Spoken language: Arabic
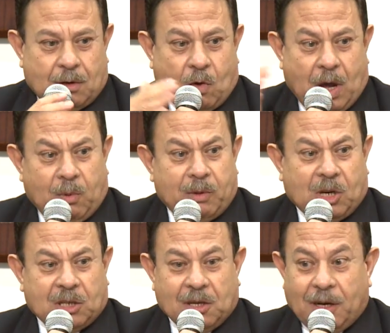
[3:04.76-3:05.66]
هو قبل ما
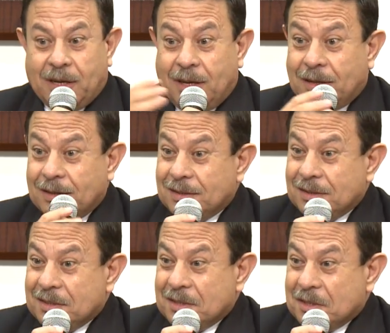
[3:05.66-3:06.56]
اخطئ ليا
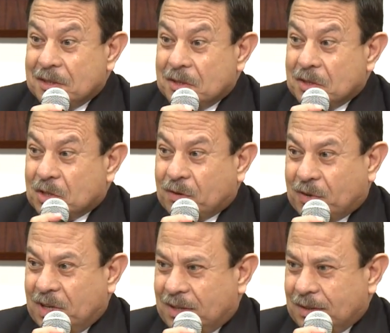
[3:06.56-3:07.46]

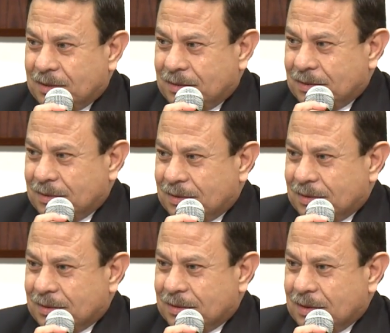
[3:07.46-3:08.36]
شفيع
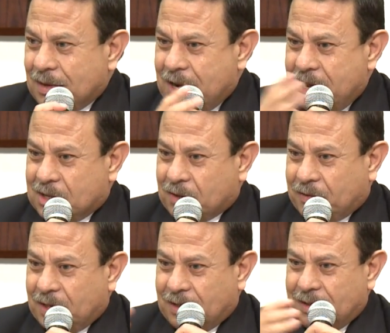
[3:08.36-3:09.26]
ليا
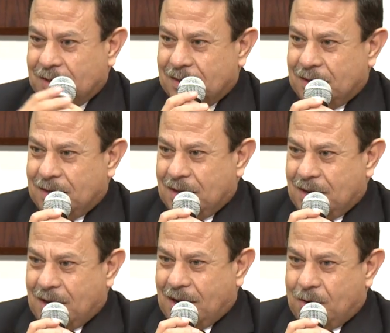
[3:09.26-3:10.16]
شفيع
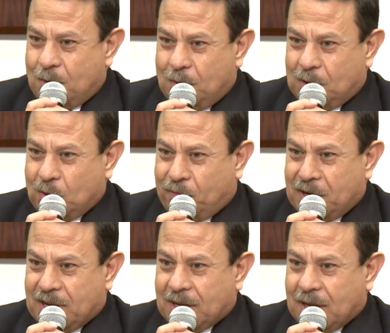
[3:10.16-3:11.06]
لو
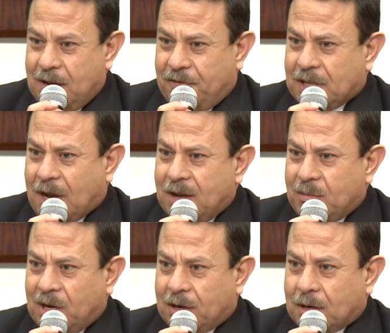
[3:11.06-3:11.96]
شفنا كيف
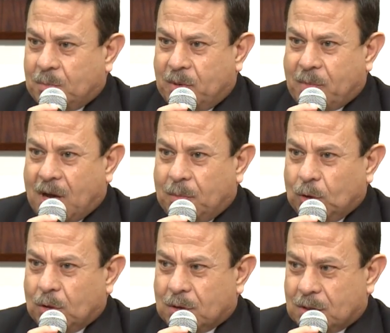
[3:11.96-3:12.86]
تعامل الرب مع
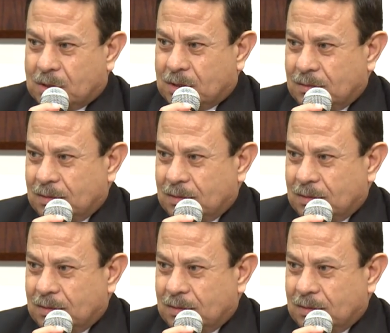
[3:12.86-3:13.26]
بطرس